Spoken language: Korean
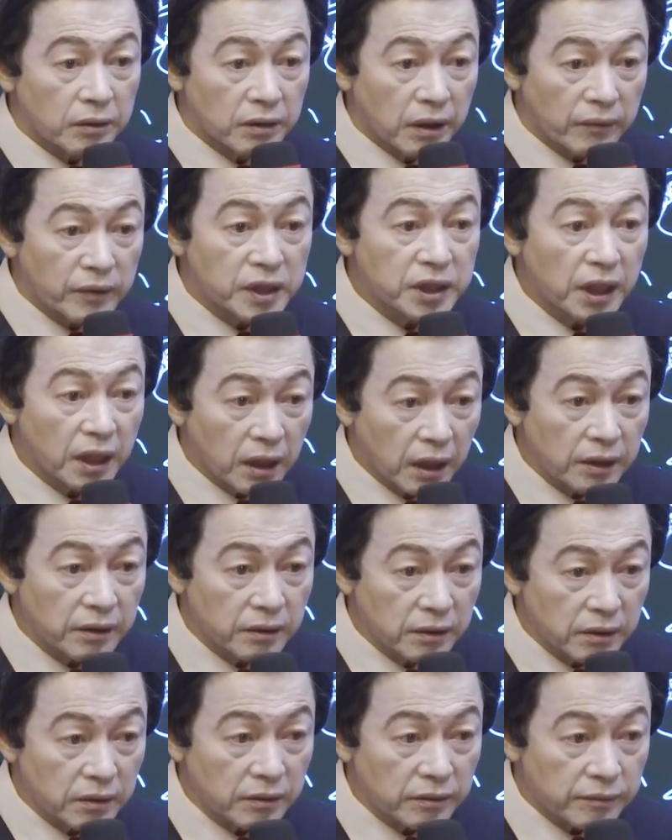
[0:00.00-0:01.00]
내 말
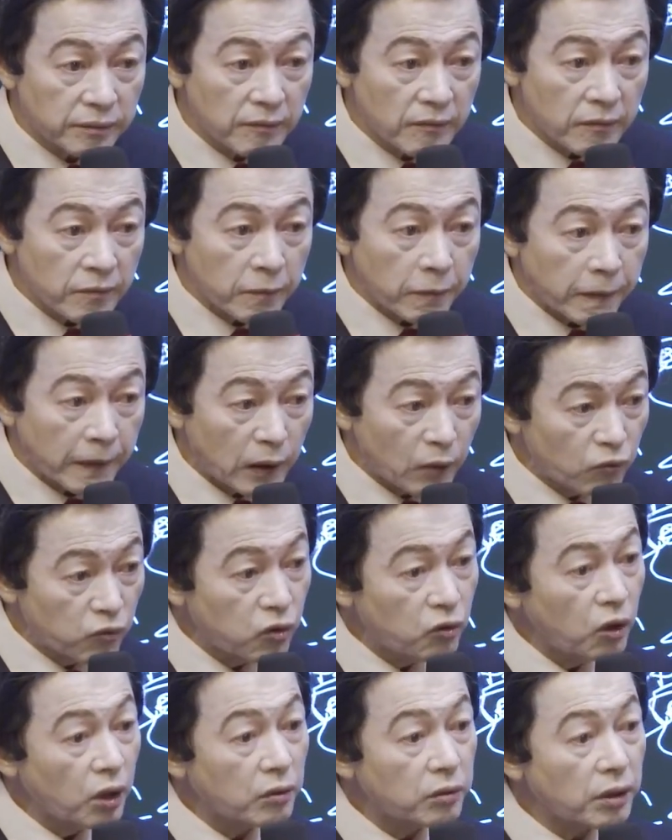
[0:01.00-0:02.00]
이해가요? 네. 근데
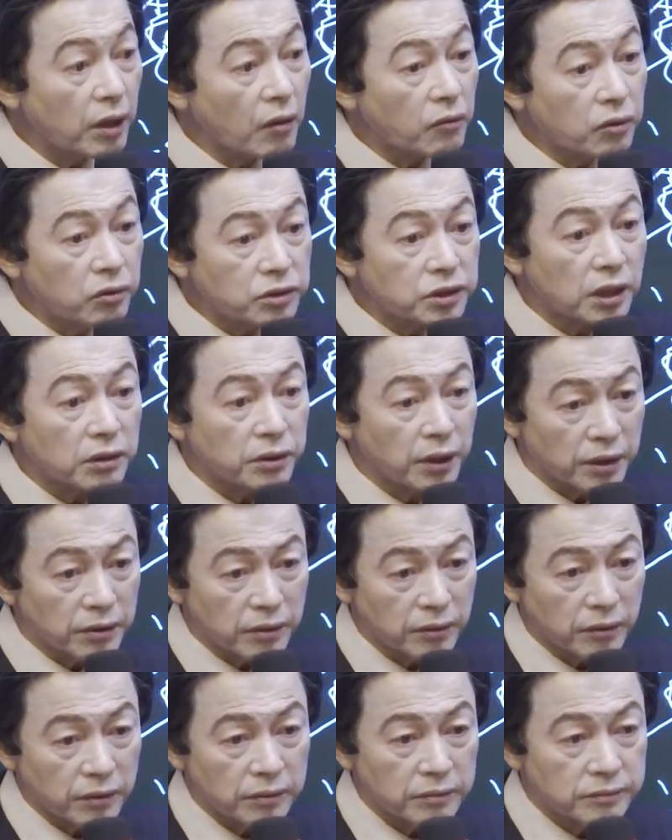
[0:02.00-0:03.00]
뭐가 그렇게 거지가
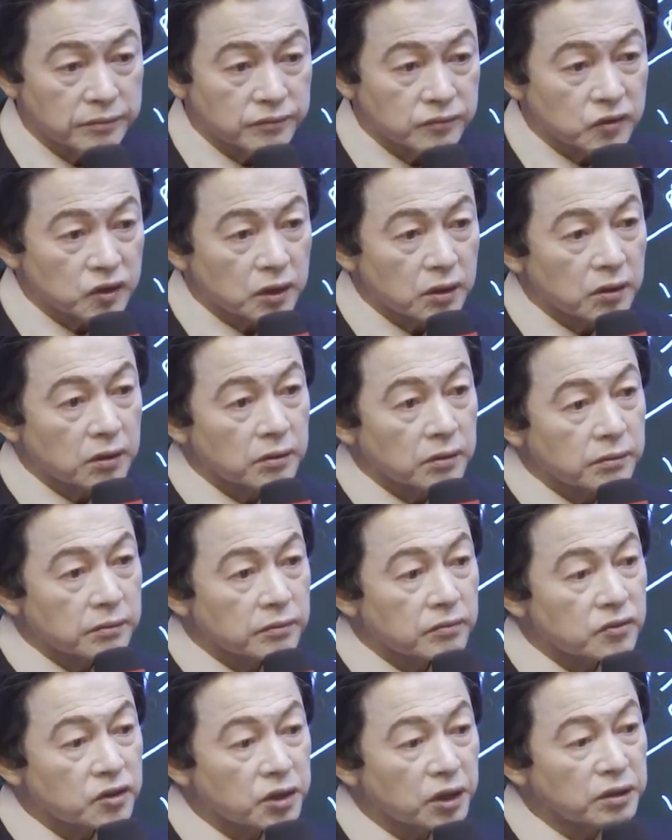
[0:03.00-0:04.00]
됐노?
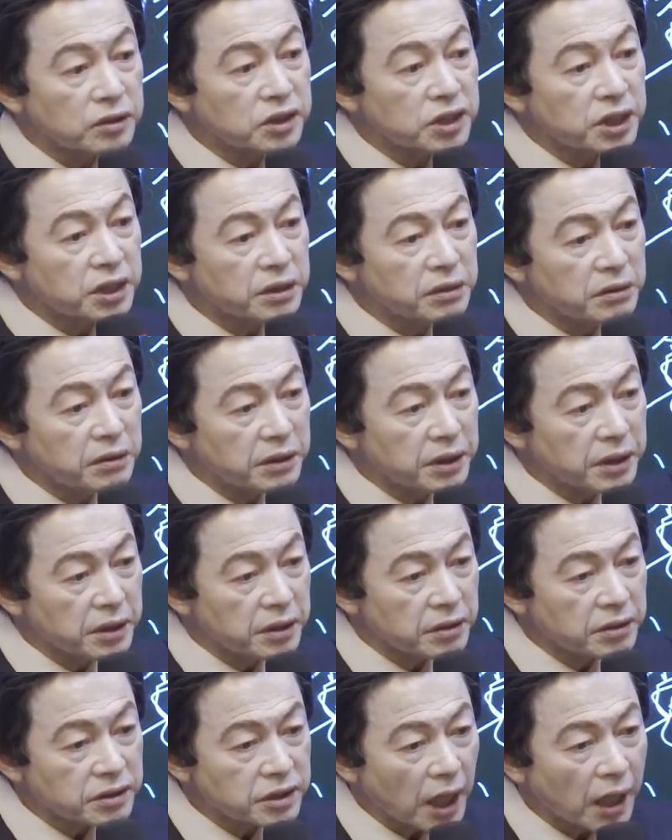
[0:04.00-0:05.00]

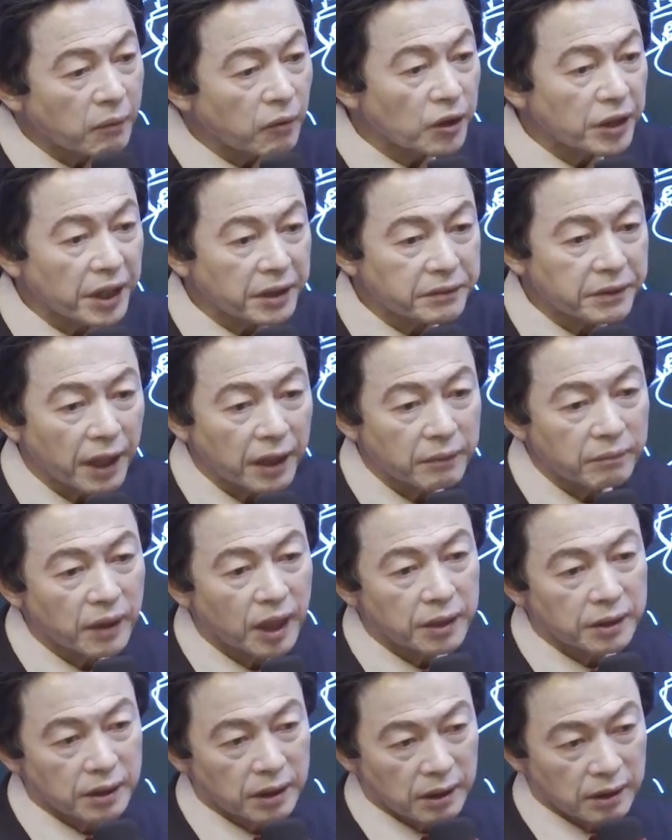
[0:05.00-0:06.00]
정치인들이 잘못했다
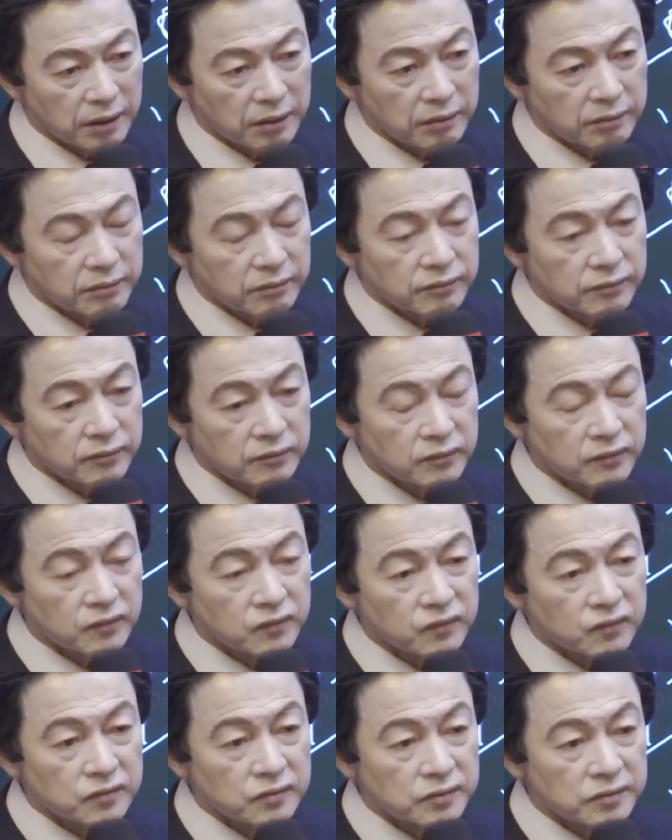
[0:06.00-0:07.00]
이
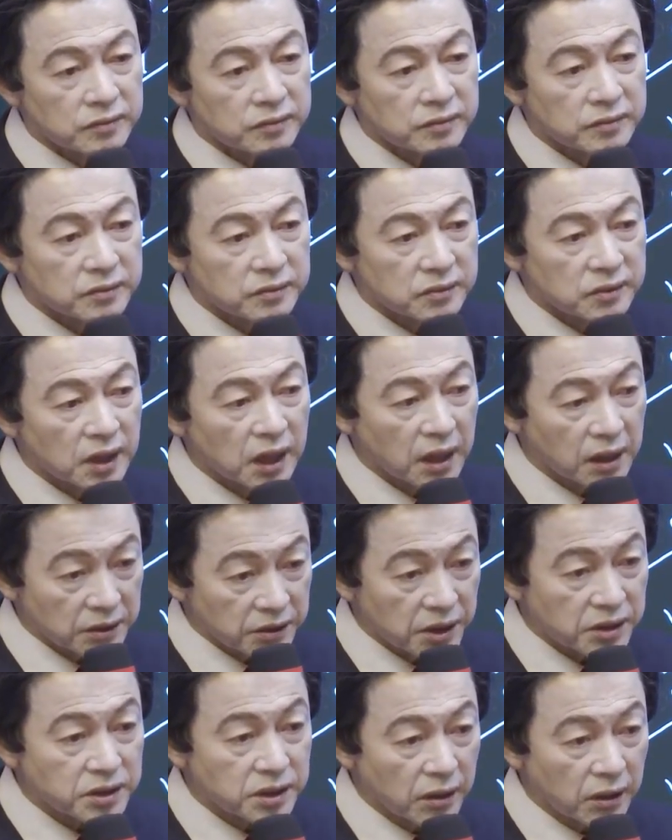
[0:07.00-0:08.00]
말이야.
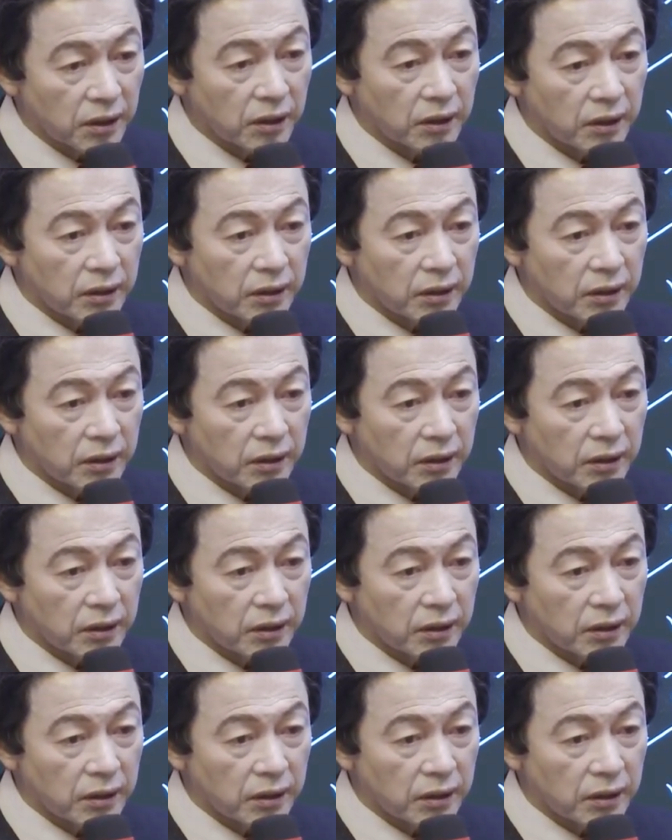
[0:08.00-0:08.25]
알겠죠?